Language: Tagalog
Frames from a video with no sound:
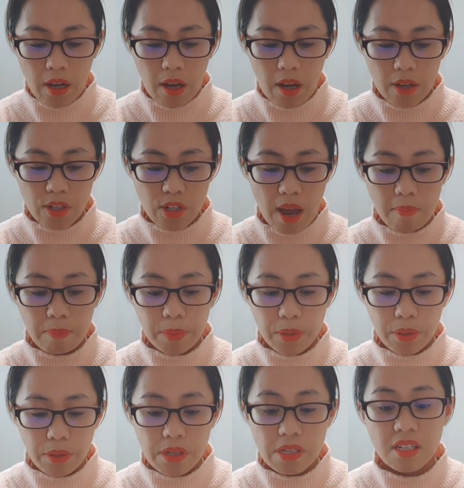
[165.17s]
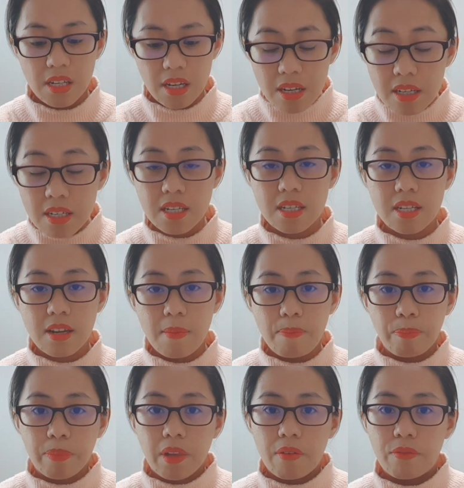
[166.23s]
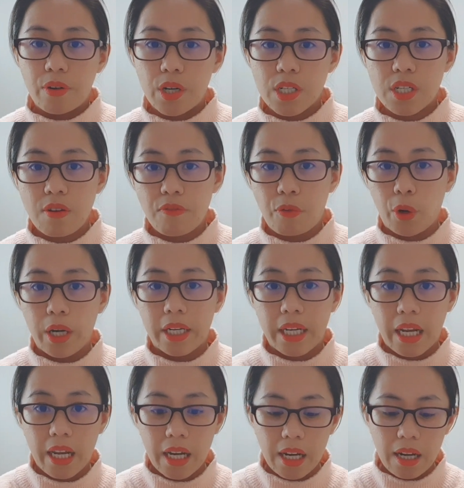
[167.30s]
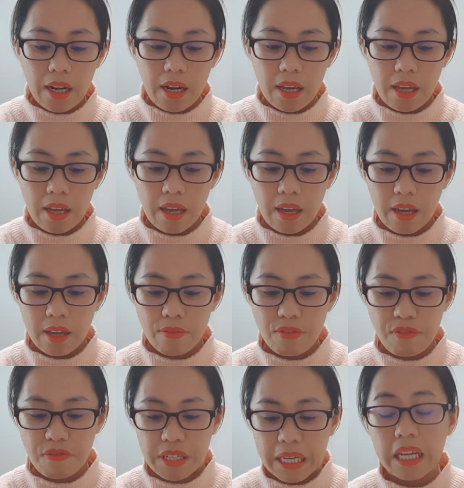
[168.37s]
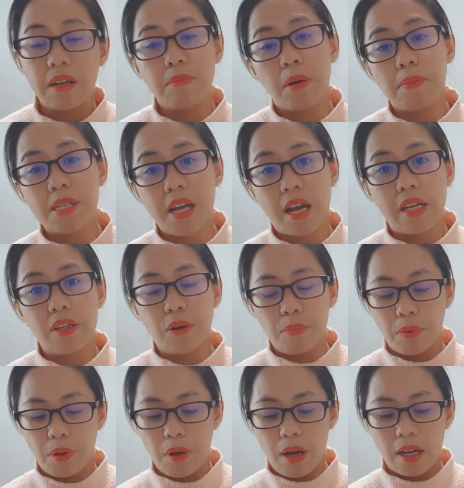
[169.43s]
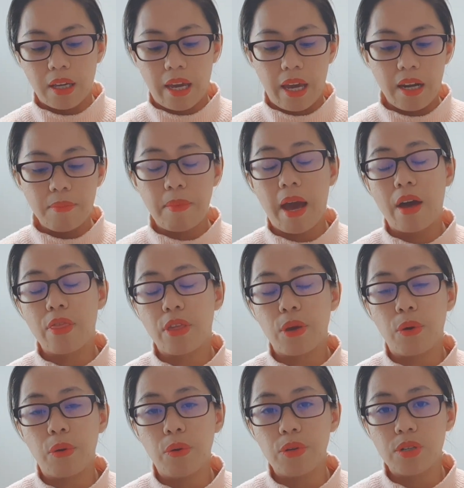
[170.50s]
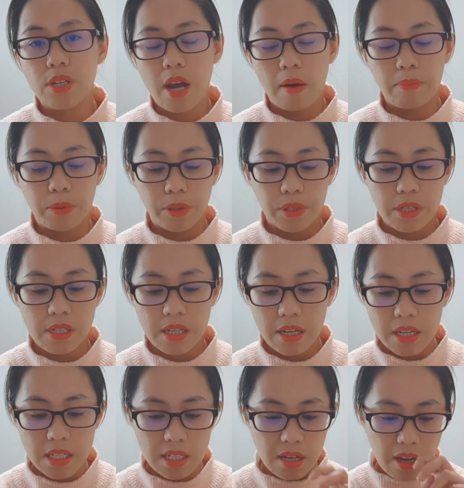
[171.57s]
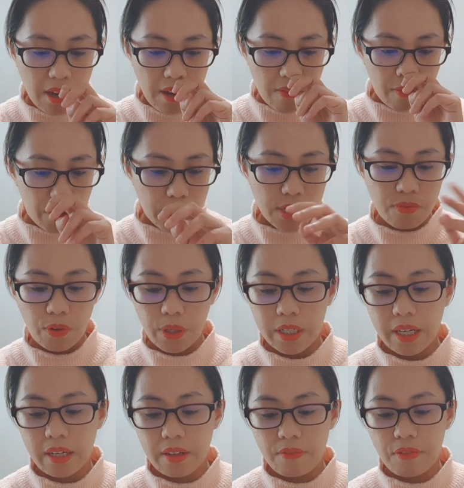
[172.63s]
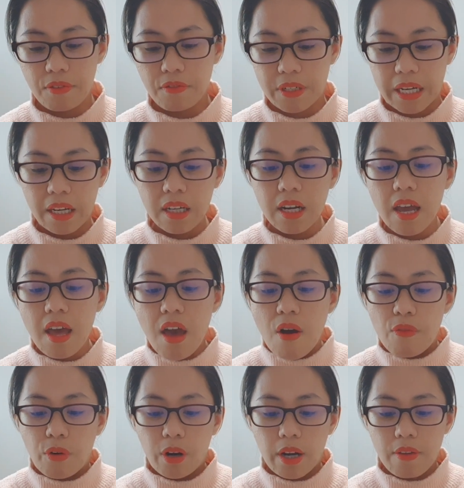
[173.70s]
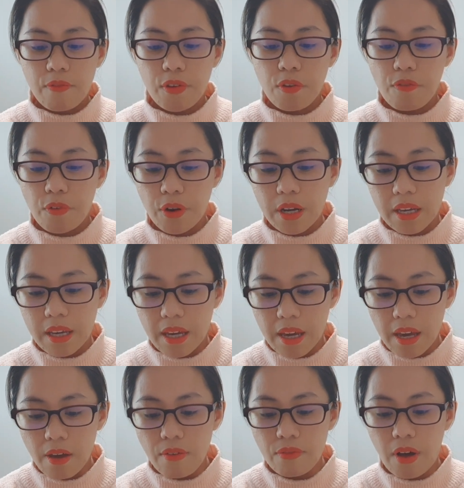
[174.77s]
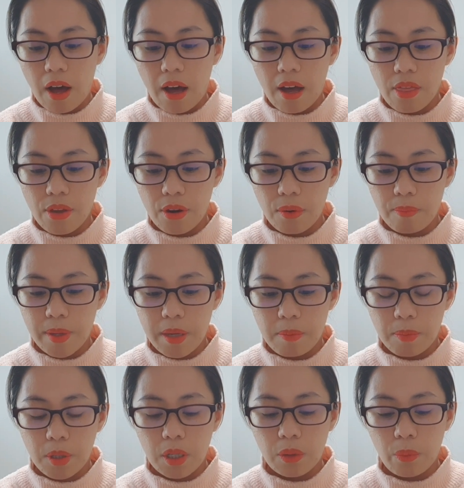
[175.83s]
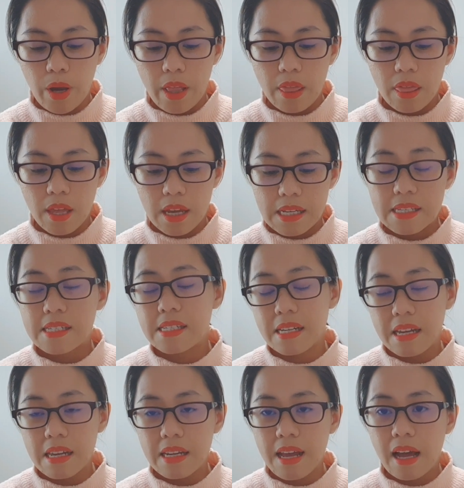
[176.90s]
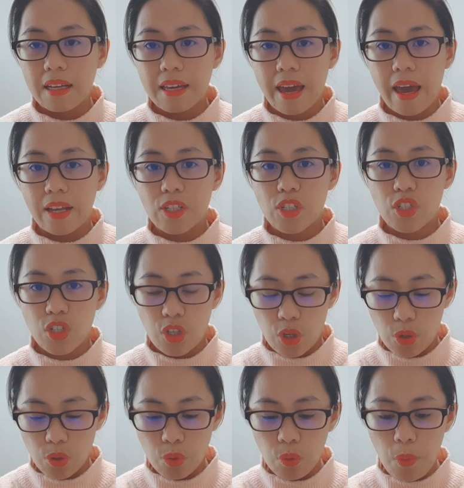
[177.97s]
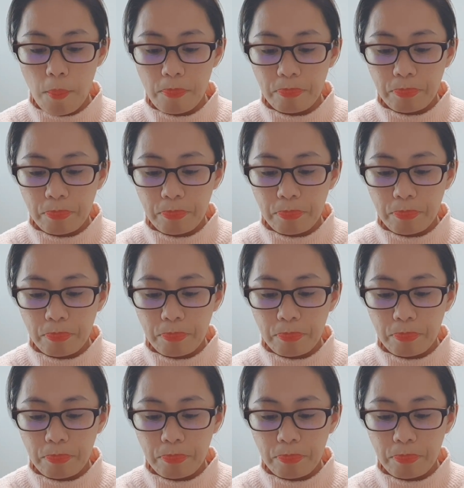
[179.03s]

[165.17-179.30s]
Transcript: uh, chapter 6 verse 14 and 15. Babasahin ko po. Again, Matthew chapter 6 verse 14 and 15. For if you forgive other people when they sin against you,